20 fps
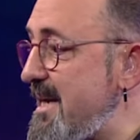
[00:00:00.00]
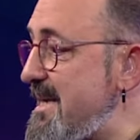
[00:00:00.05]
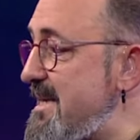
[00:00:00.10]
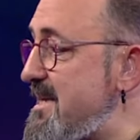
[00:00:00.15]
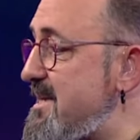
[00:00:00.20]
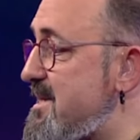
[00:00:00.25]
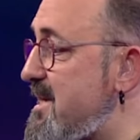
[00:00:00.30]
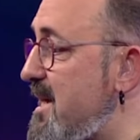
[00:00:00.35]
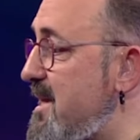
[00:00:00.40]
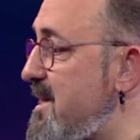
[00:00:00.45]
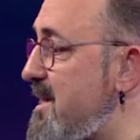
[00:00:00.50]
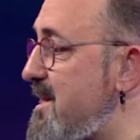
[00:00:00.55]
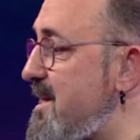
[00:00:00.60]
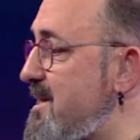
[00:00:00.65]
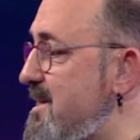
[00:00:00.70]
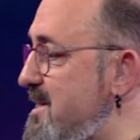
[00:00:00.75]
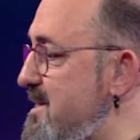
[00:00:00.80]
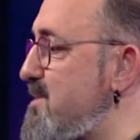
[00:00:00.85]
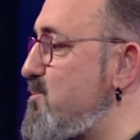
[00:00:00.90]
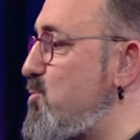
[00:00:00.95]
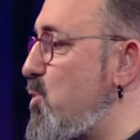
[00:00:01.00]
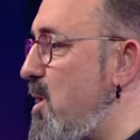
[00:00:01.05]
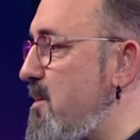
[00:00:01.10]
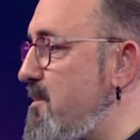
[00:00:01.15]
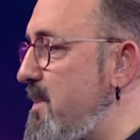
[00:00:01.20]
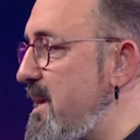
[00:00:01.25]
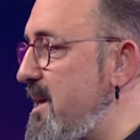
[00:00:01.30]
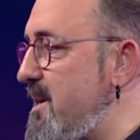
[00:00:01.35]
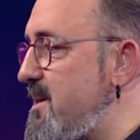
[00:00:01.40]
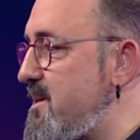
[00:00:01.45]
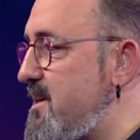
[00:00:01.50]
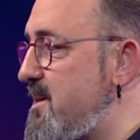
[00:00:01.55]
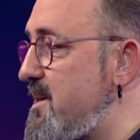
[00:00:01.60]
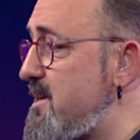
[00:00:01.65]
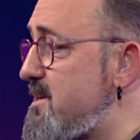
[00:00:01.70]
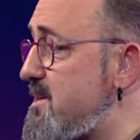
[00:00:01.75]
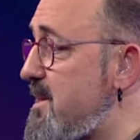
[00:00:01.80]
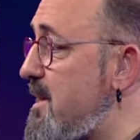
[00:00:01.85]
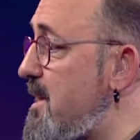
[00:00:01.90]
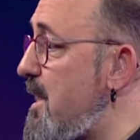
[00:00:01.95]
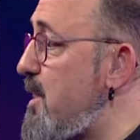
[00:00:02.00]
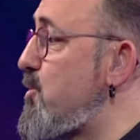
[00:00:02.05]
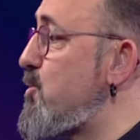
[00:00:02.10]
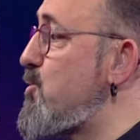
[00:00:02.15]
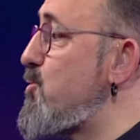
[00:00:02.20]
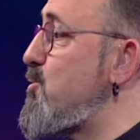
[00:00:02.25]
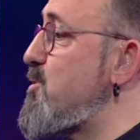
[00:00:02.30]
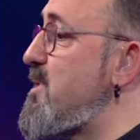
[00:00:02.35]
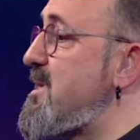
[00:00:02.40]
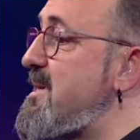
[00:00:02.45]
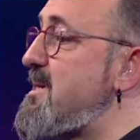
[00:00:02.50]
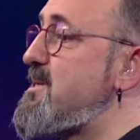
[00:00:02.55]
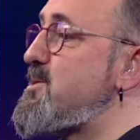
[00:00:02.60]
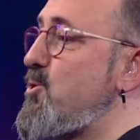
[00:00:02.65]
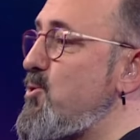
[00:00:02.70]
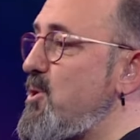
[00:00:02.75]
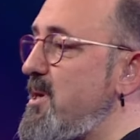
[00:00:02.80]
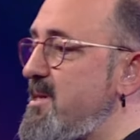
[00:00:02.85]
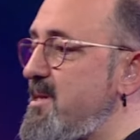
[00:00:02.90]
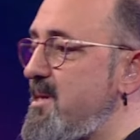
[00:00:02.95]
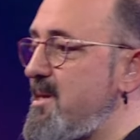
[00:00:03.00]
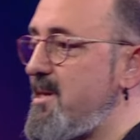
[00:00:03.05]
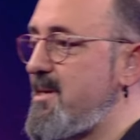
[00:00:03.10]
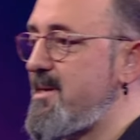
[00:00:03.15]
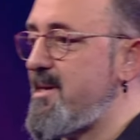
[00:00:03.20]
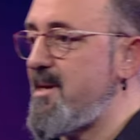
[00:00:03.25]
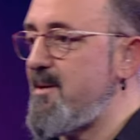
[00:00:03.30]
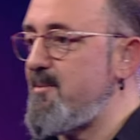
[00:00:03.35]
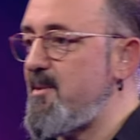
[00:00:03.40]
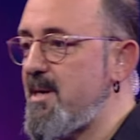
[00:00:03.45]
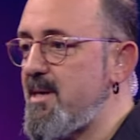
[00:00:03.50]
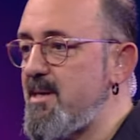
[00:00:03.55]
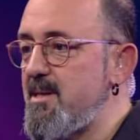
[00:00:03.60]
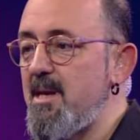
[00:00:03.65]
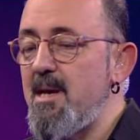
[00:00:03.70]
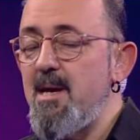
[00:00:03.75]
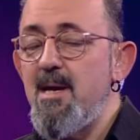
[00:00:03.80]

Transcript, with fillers: insanlara nasıl muamele ettiğine, senaryoda ona ne söylettirildiğine bakın.